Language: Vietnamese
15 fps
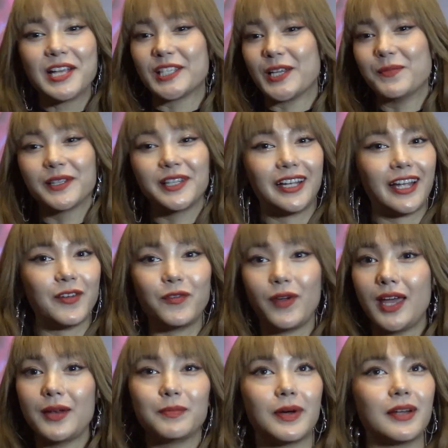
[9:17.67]
sẽ mất tất cả
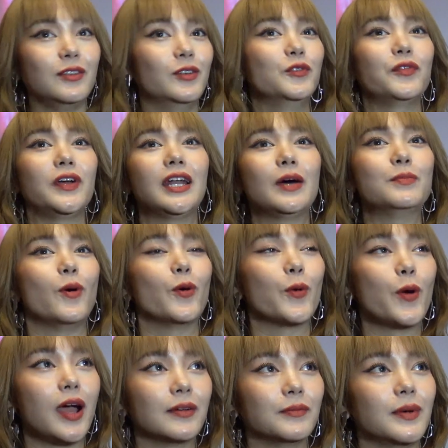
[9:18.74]
fan mà lượng fan hâm mộ
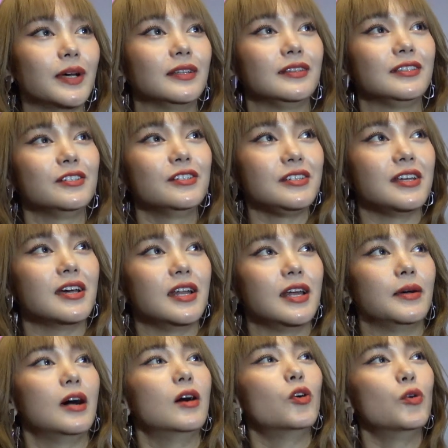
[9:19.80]
của hàng mà trước giờ
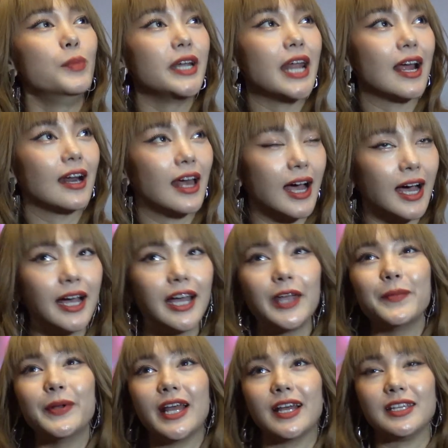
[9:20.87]
là ô minh hàng là
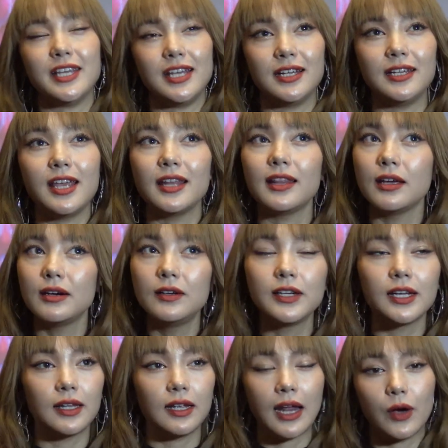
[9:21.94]
ai minh hàng diễn dễ thương
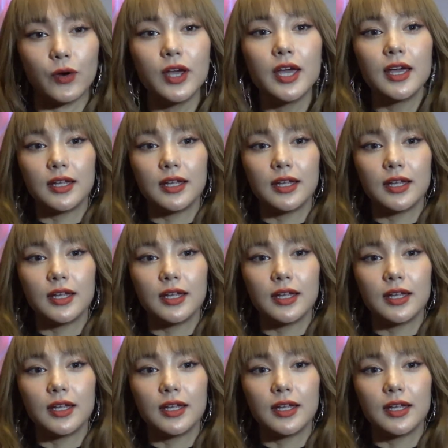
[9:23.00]
như thế nào